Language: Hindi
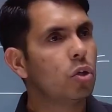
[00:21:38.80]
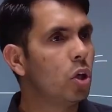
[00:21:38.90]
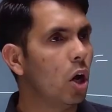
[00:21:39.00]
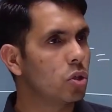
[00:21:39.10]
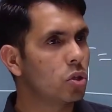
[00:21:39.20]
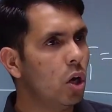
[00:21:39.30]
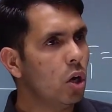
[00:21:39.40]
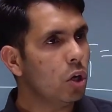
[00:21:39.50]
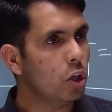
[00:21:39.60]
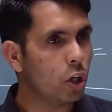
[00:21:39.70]
क्या सर
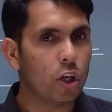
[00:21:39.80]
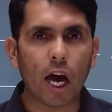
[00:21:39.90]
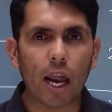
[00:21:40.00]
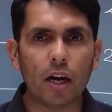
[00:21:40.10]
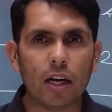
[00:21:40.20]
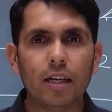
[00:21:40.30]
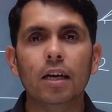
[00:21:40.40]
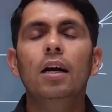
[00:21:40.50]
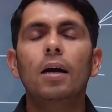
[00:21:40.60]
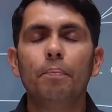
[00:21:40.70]
इतनी गारंटी
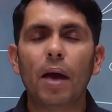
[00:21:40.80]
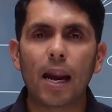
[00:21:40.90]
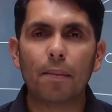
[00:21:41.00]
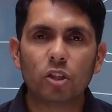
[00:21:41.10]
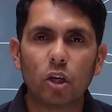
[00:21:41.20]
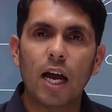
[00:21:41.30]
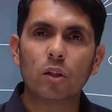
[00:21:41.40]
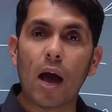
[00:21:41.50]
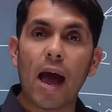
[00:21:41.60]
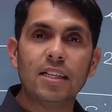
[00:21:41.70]
प्यारे बच्चों या तो
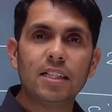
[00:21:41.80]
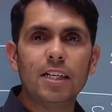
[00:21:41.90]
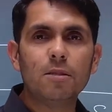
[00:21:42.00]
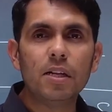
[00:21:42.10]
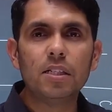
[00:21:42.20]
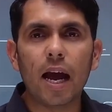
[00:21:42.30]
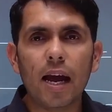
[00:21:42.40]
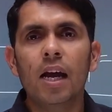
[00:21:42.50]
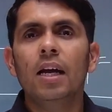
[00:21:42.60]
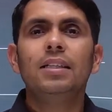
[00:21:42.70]
एज इट इज मिल जाए
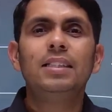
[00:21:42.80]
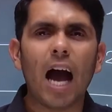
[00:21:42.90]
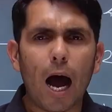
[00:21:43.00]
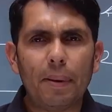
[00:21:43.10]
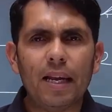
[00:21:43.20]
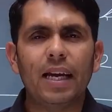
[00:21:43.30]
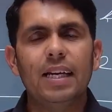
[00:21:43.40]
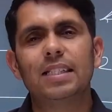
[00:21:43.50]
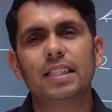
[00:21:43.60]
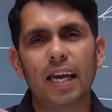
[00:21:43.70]
या फिर
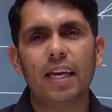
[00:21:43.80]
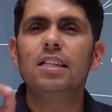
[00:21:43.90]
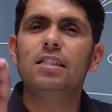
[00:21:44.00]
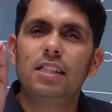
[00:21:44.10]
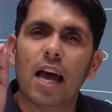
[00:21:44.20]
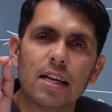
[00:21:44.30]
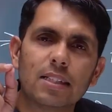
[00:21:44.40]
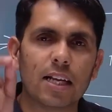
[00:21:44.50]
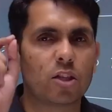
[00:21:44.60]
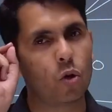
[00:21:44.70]
इसके ही
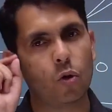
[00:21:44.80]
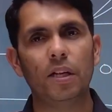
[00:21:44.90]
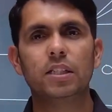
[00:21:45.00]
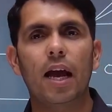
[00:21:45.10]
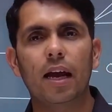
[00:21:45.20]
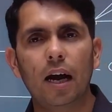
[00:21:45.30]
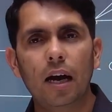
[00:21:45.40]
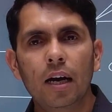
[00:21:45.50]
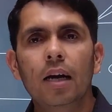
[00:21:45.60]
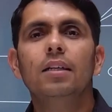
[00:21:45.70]
जैसा जरूर मिल जाएगा
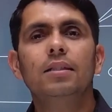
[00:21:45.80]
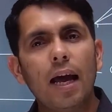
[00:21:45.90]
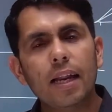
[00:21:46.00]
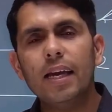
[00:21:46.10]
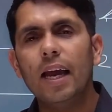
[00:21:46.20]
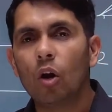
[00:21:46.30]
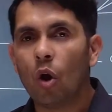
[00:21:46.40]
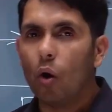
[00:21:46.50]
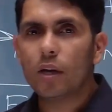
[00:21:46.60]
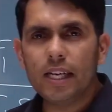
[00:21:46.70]
यानी ये नौ
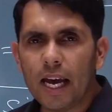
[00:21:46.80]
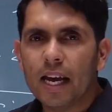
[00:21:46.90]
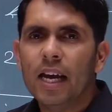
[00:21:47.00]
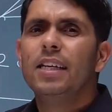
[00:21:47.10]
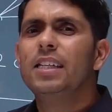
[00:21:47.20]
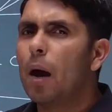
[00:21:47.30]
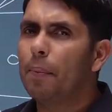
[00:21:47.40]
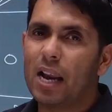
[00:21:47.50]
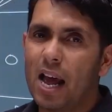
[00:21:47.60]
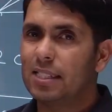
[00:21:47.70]
किए या
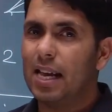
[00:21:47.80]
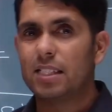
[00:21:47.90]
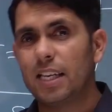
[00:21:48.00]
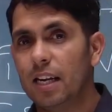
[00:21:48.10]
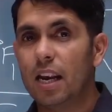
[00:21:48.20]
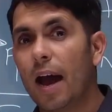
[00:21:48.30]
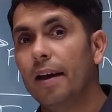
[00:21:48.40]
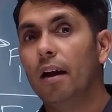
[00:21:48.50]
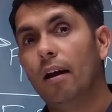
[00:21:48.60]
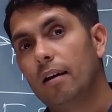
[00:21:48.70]
फिर ऐसे ऐसे नाइन
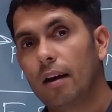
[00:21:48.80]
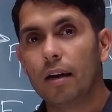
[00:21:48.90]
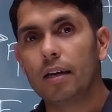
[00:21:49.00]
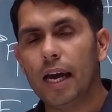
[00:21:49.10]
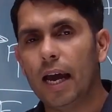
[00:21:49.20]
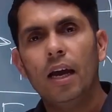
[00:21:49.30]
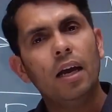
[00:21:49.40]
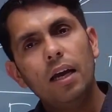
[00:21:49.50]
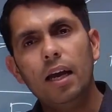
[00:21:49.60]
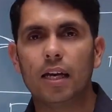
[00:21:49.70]
हंड्रेड किए
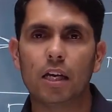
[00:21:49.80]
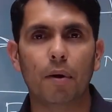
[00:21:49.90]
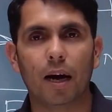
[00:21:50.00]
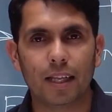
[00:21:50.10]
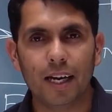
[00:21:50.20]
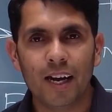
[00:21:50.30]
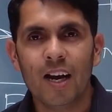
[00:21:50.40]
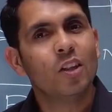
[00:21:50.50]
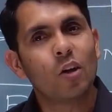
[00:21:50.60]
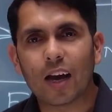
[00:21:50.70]
एक ही बात है
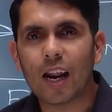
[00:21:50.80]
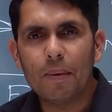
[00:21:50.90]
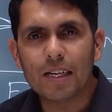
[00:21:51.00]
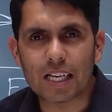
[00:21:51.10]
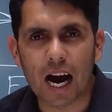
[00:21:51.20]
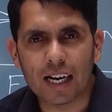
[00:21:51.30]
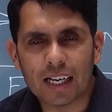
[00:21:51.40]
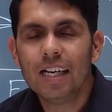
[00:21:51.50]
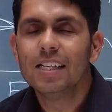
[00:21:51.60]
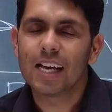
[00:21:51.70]
तो करें फिर स्टार्ट
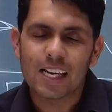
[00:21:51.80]
चलिए